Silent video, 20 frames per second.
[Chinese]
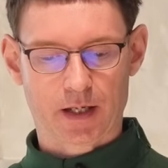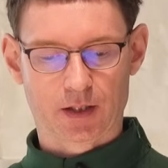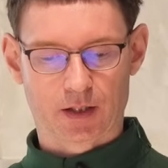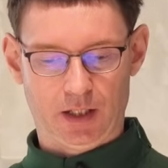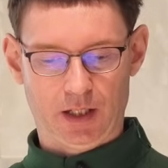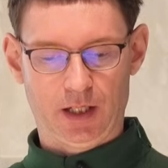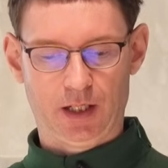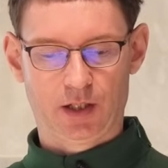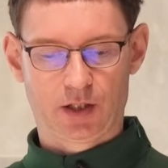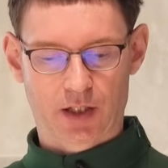
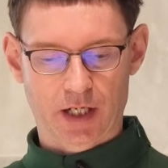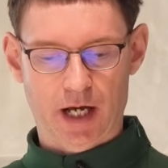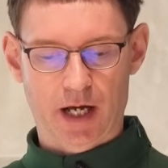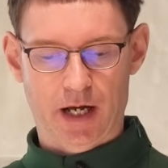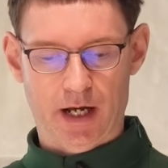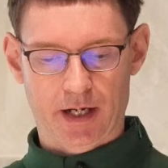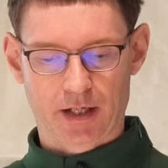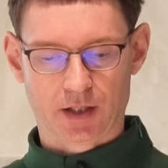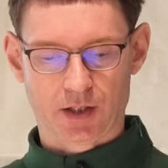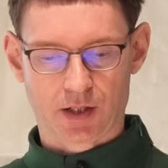你杀
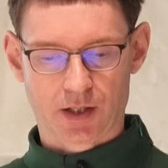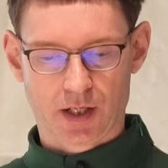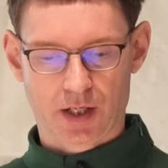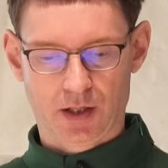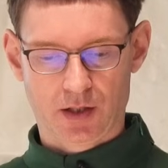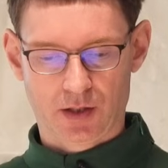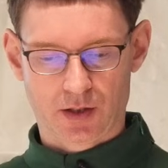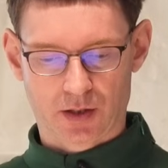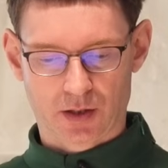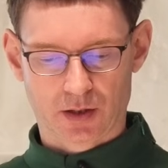害
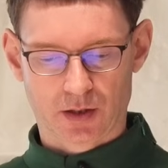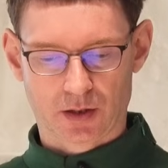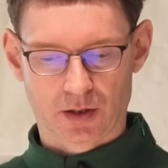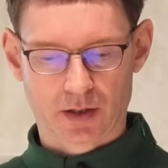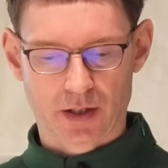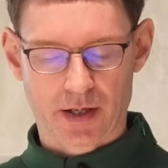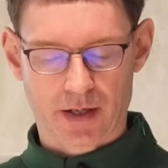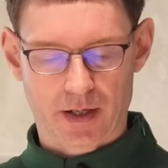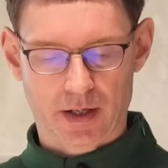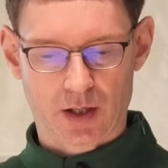先
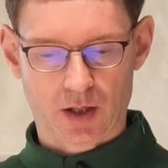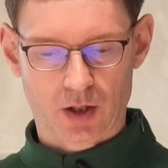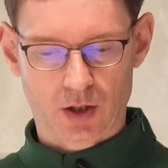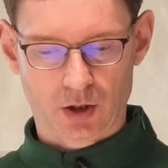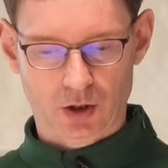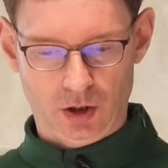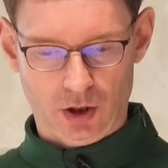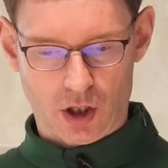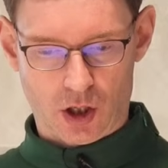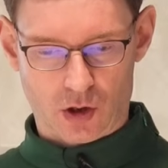知，
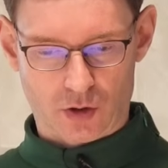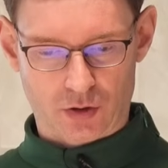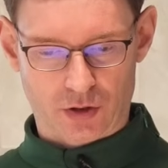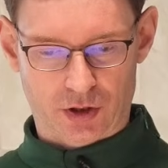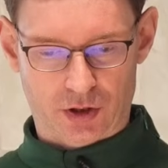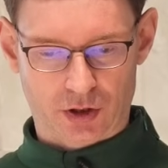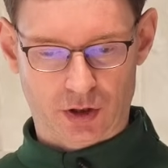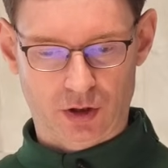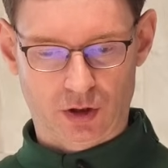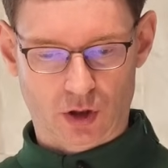用
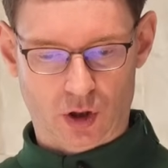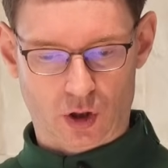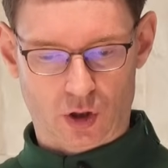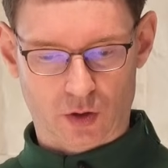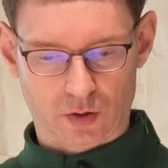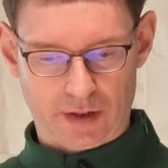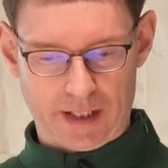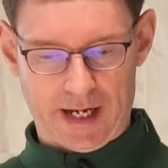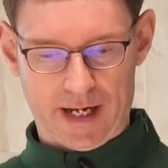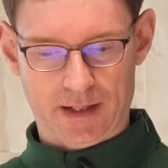石
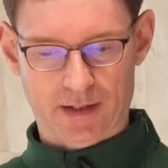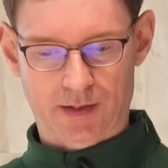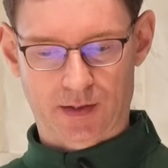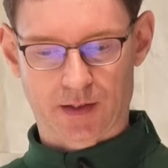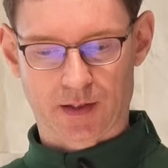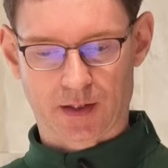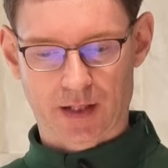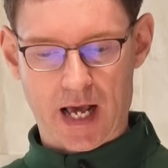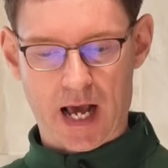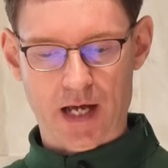头打
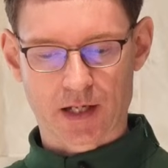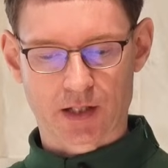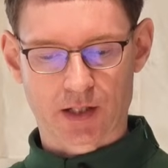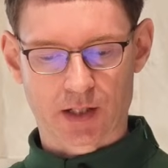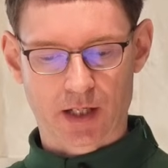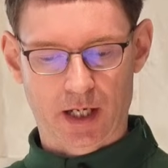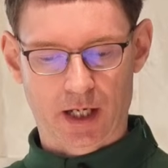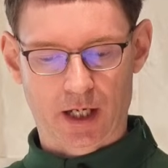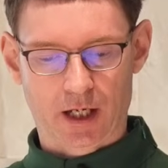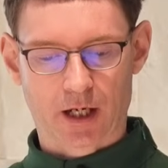死那
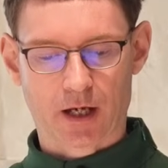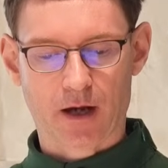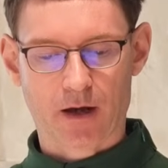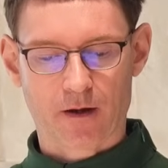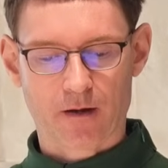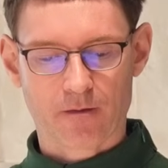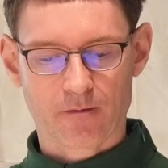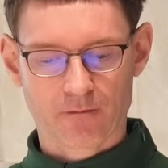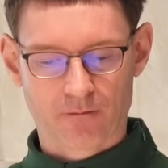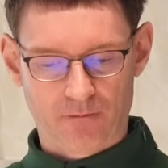些
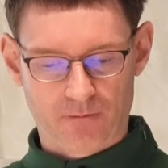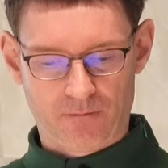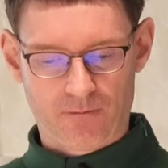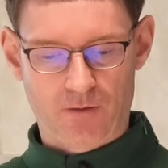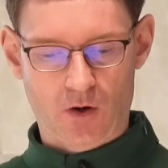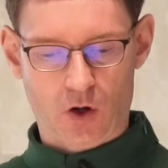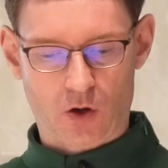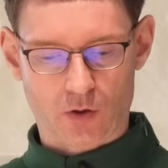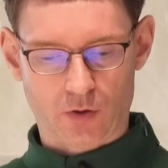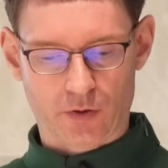
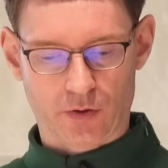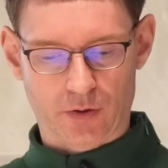奉